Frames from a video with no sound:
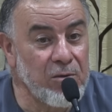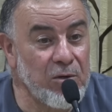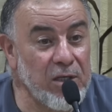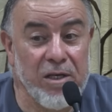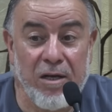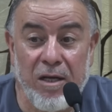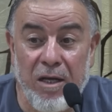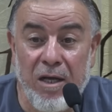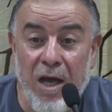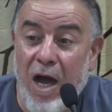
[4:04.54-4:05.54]
والأزهر
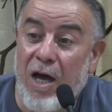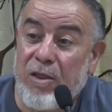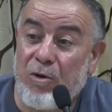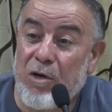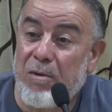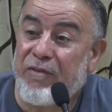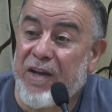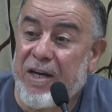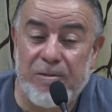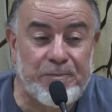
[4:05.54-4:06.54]
هذا العلماء
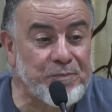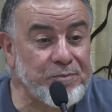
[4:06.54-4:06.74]
فرهم